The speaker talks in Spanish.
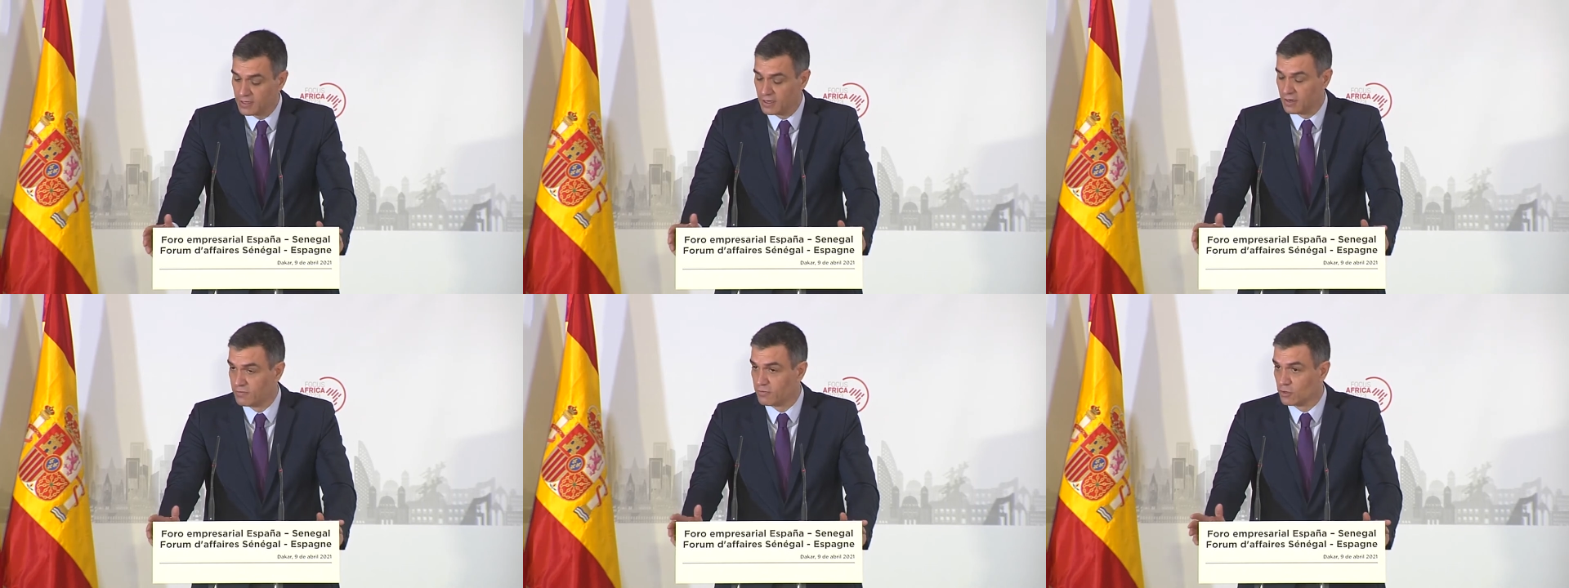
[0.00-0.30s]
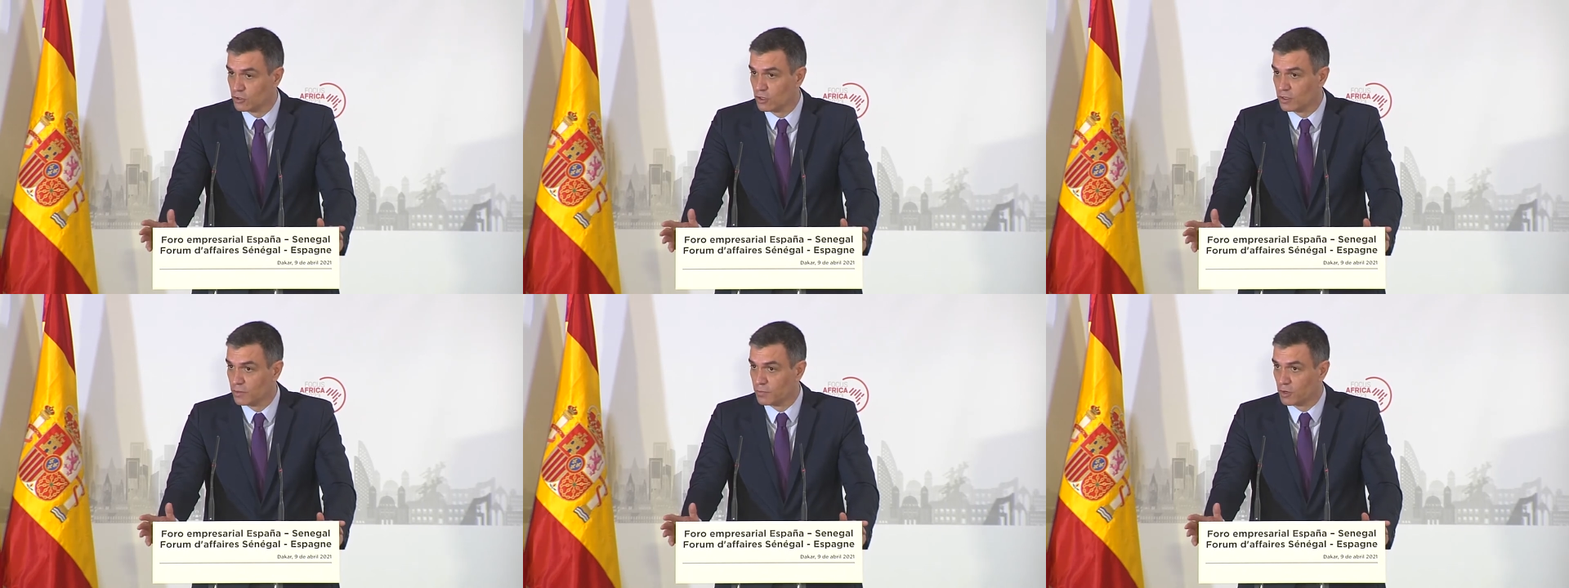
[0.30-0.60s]
del
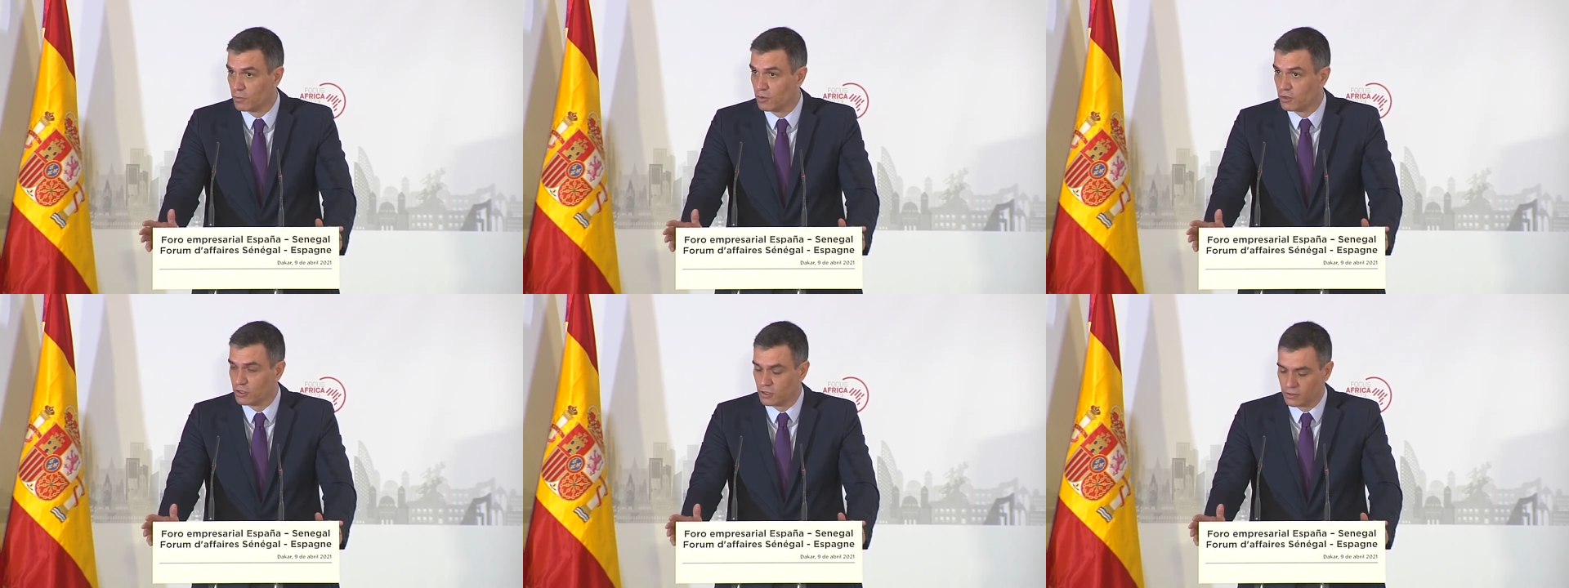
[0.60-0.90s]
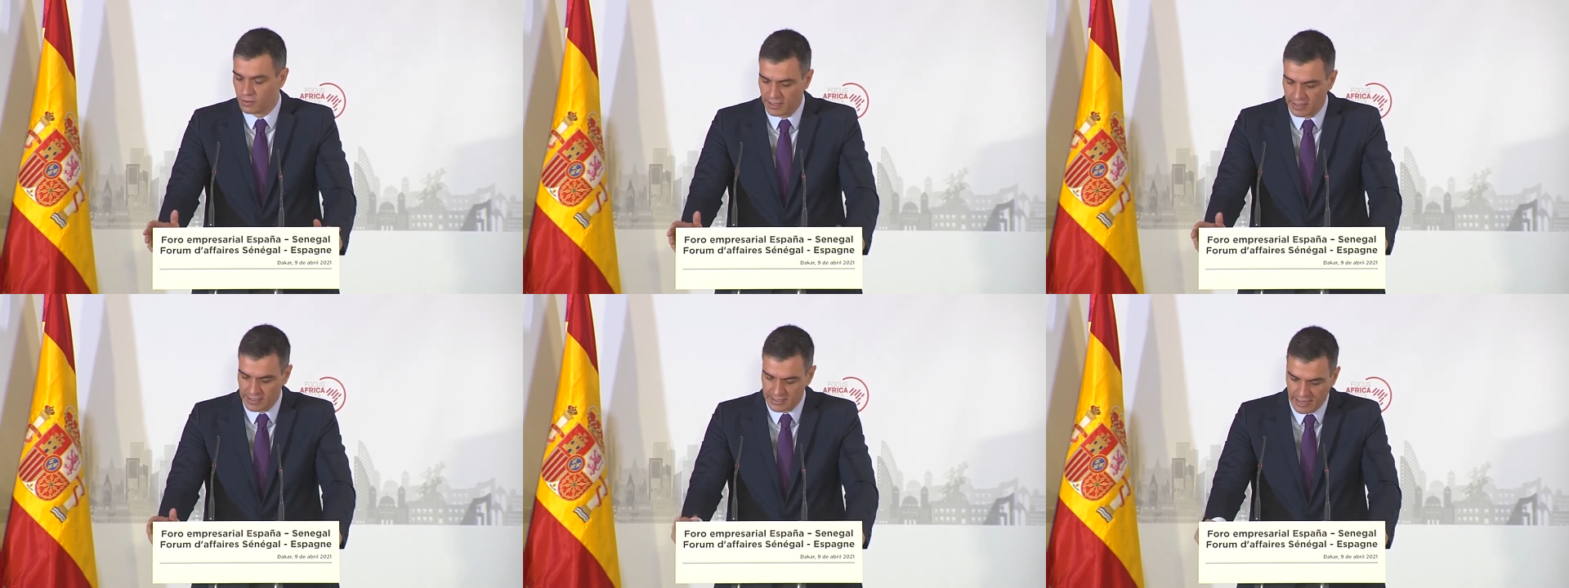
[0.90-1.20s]
Fondo de
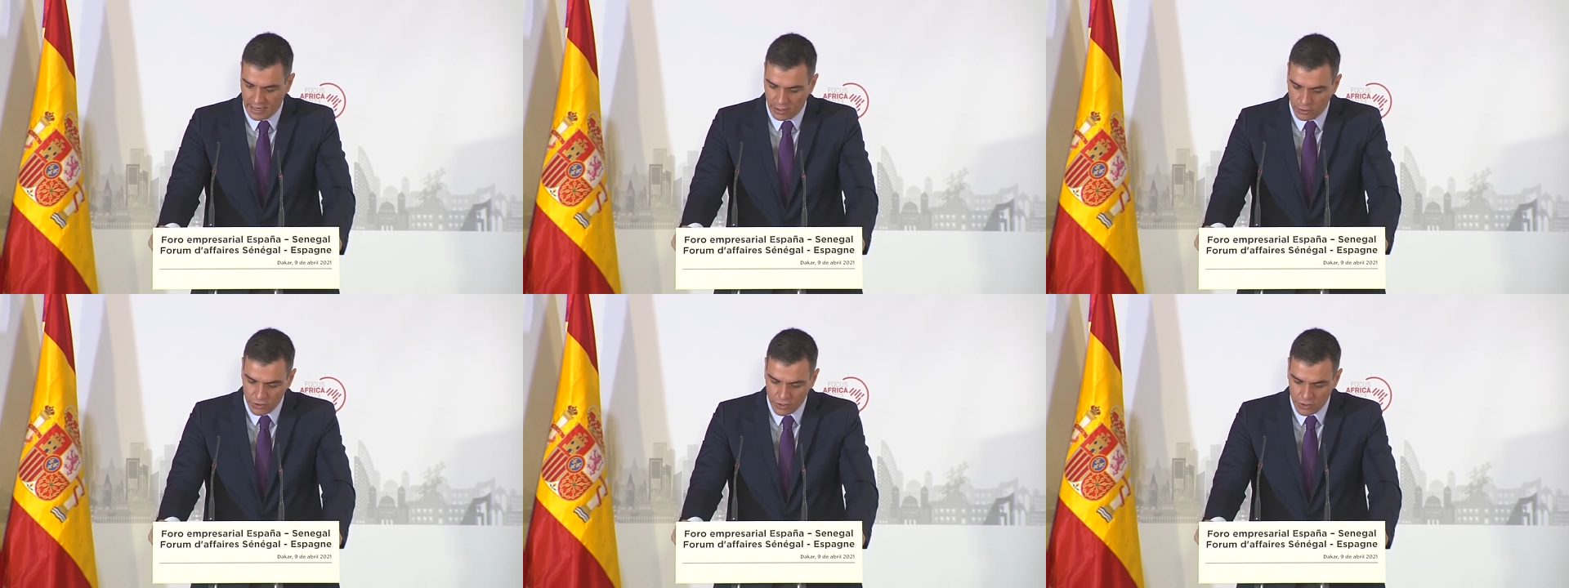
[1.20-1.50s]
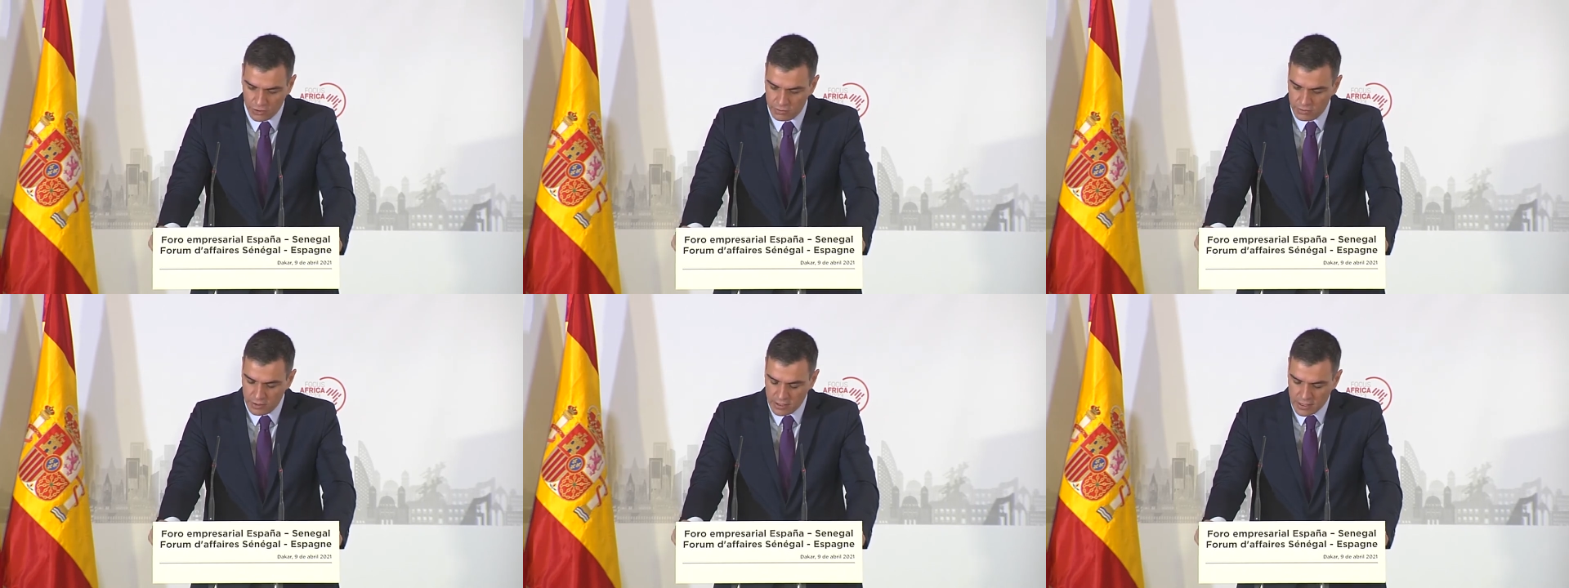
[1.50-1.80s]
Promoción de
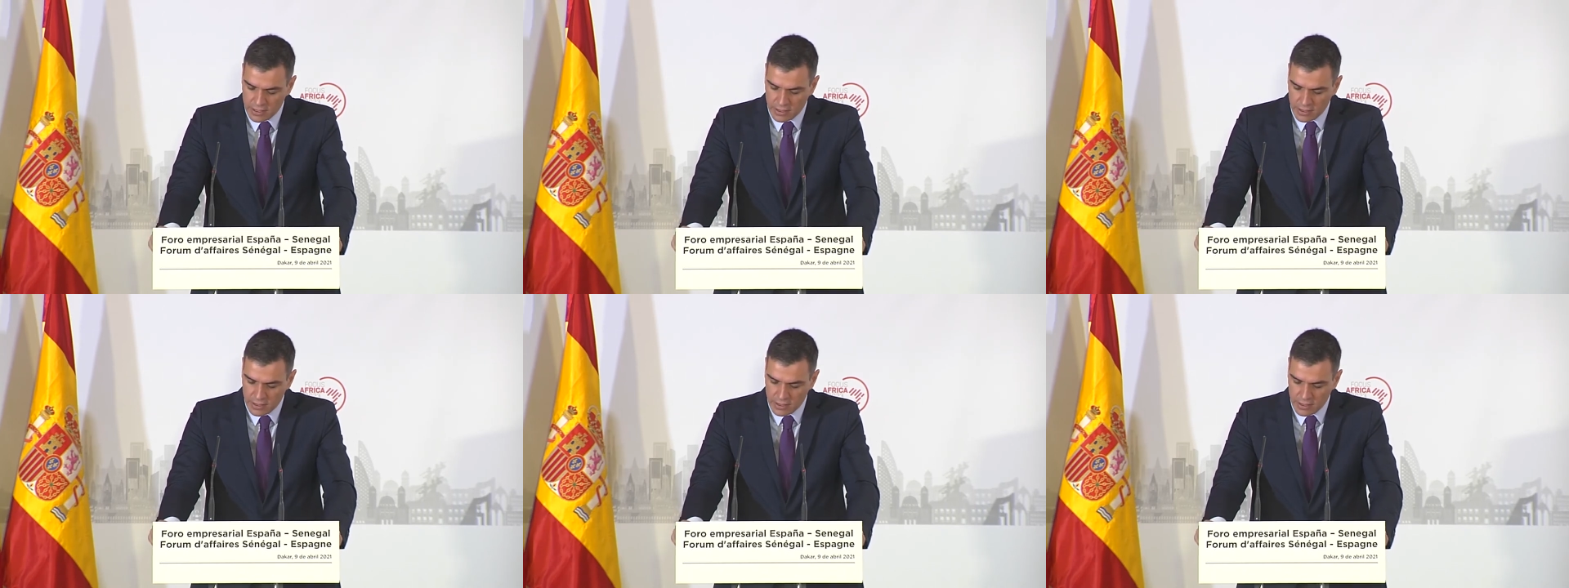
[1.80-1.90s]
Desarrollo.